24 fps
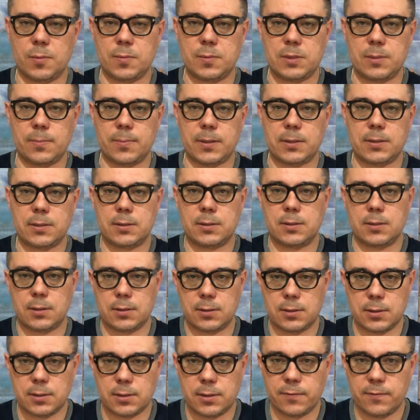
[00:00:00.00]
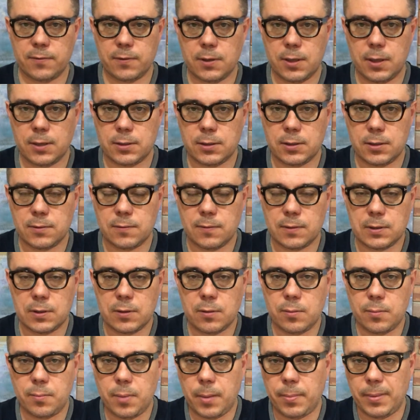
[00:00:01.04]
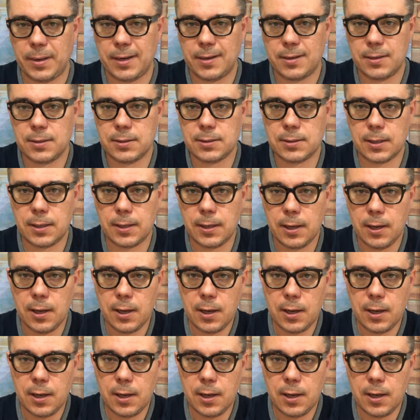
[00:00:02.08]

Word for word: безопасности Российской Федерации, известного пропагандиста